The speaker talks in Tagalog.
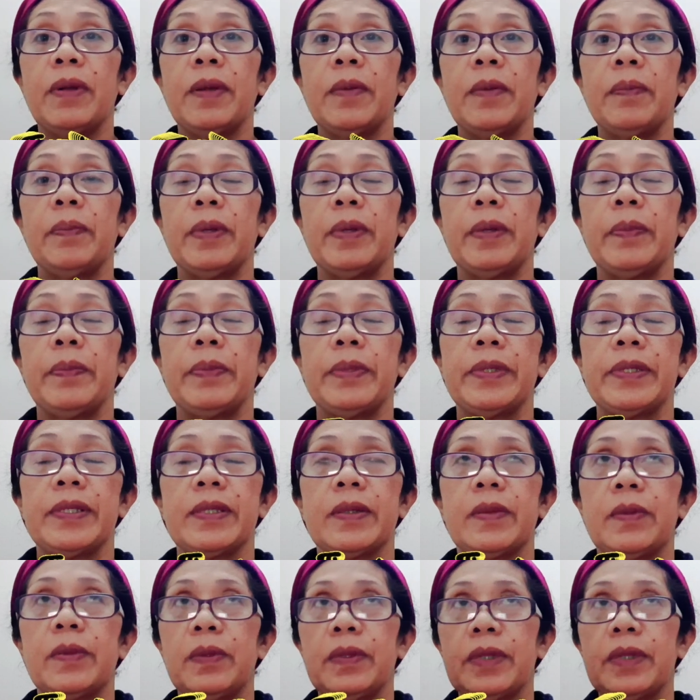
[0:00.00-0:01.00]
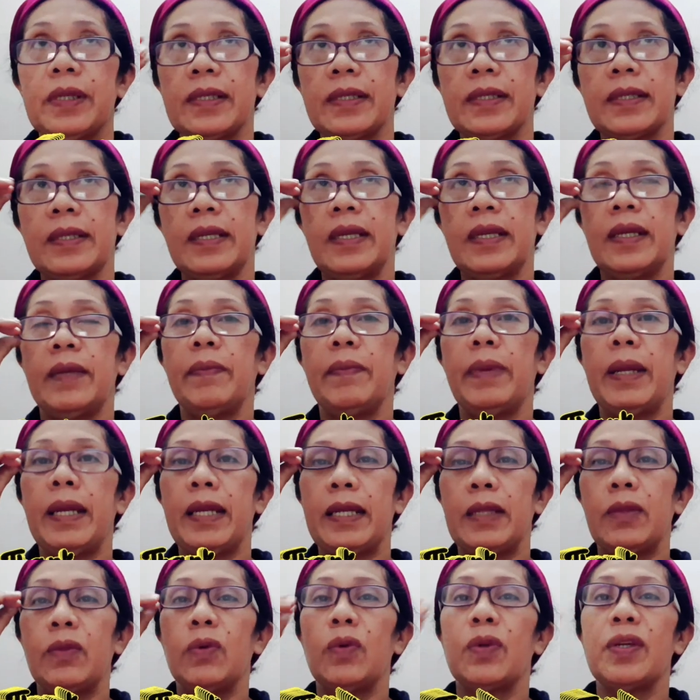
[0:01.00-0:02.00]
ng papers ko kasi
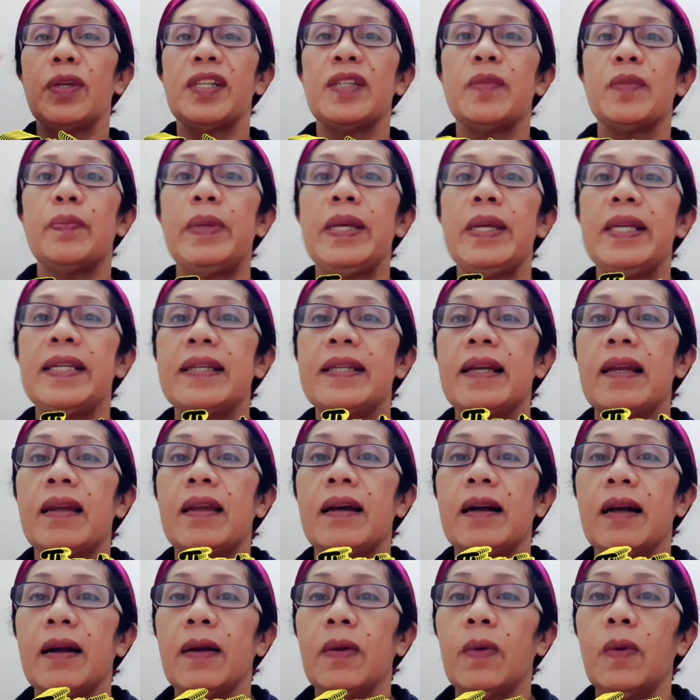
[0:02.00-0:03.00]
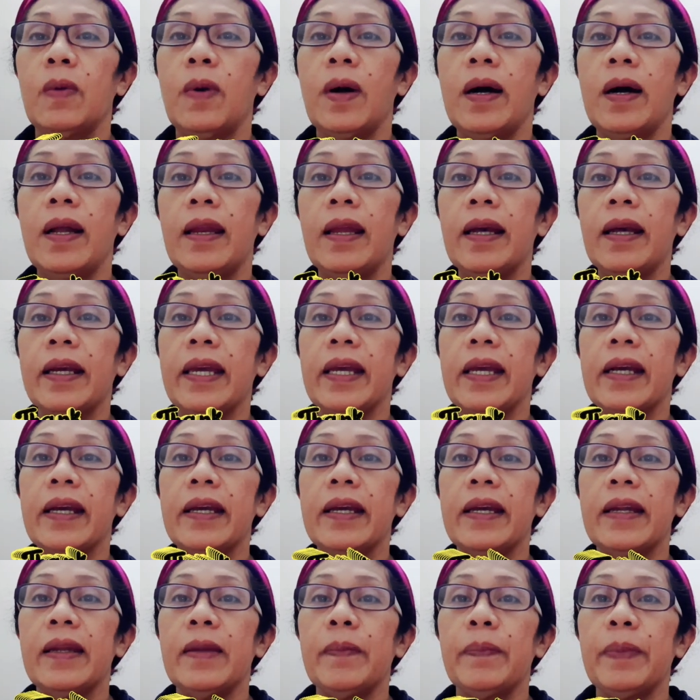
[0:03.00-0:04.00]
bali tourist visa lang ako ang laki
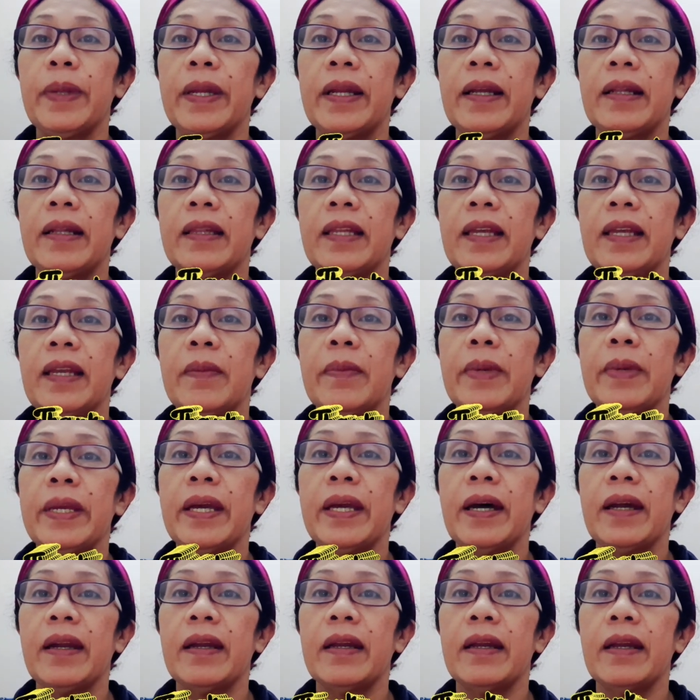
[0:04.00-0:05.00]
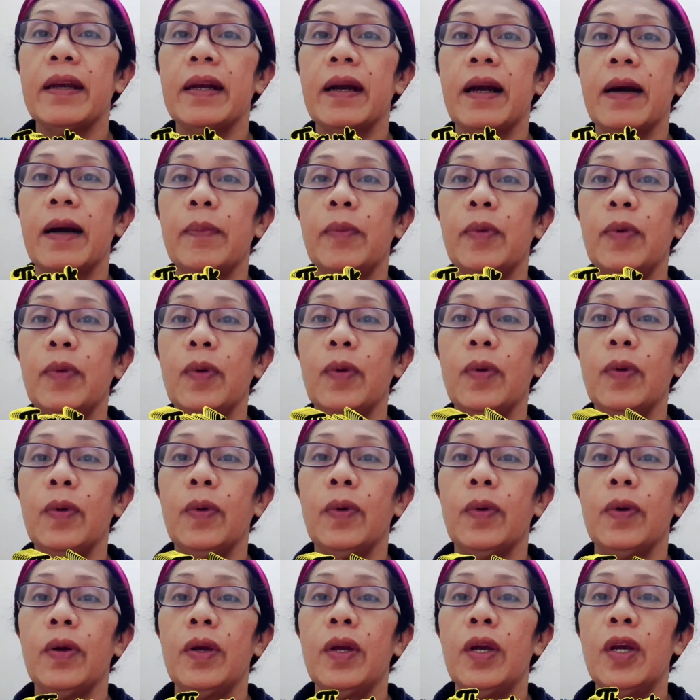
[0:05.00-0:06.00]
kaya ng penalty na bayaran ng amo ko
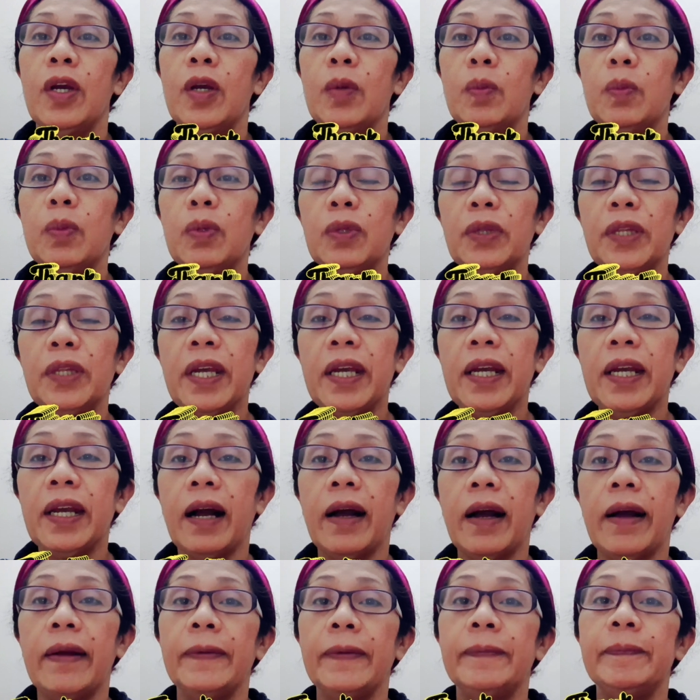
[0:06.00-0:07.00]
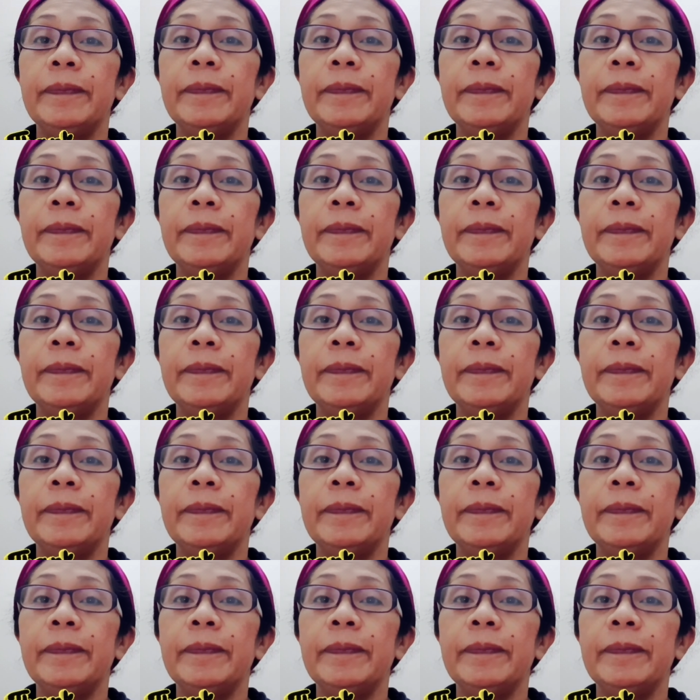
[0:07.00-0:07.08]
buti nga